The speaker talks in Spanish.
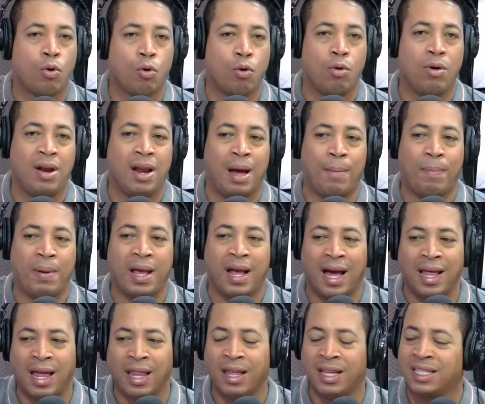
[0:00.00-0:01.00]
con la
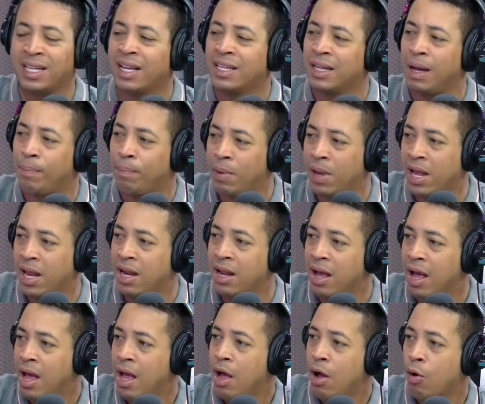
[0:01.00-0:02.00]
pegada de Sexapil,
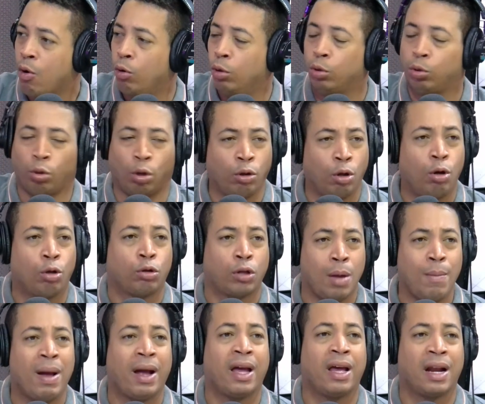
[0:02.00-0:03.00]
con todos los
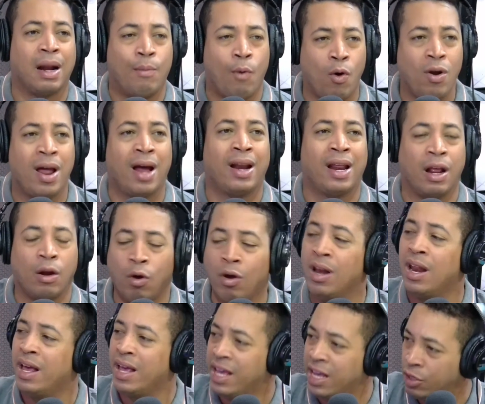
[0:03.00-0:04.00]
temas que Ramón le arregló y
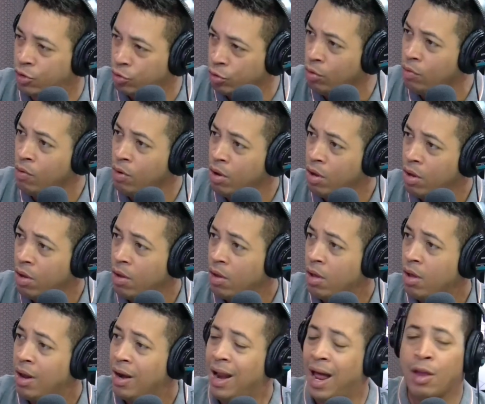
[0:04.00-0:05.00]
le hizo. La
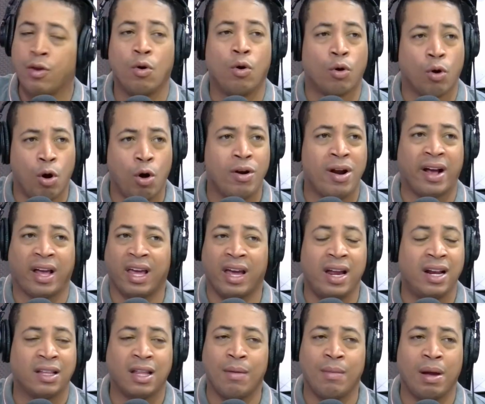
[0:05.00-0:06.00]
llorona. La llorona, que es
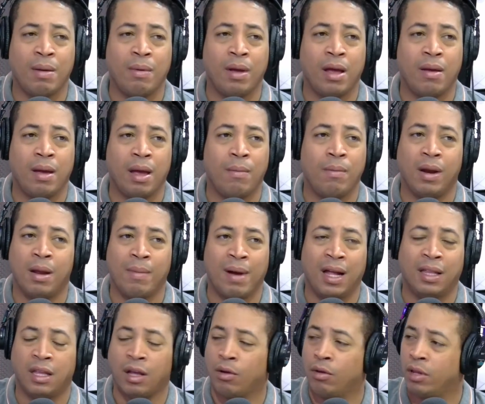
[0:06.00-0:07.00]
el tema emblemático.
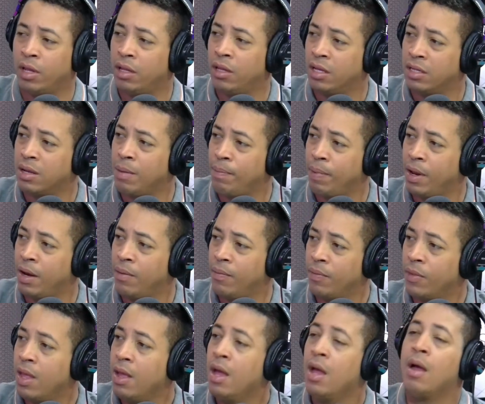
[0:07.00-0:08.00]
emblemático. Asdrúbal
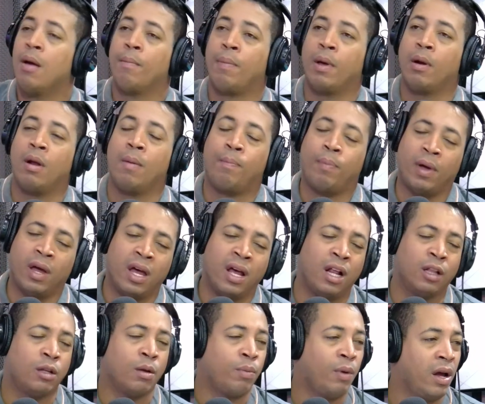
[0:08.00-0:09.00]
merecía mejor suerte. Pero
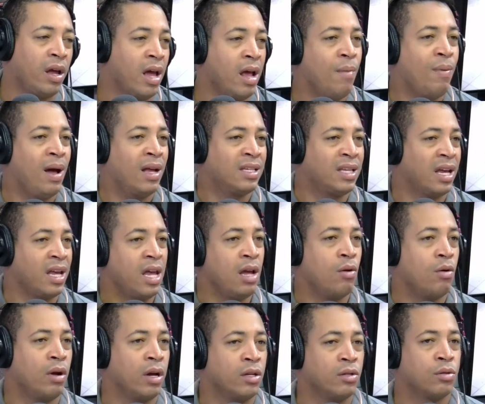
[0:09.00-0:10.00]
espérate, él va a seguir
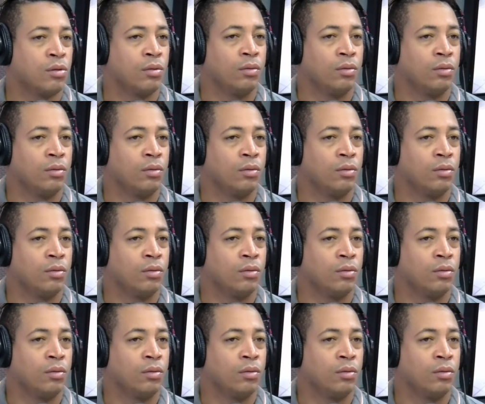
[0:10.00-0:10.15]
con eso.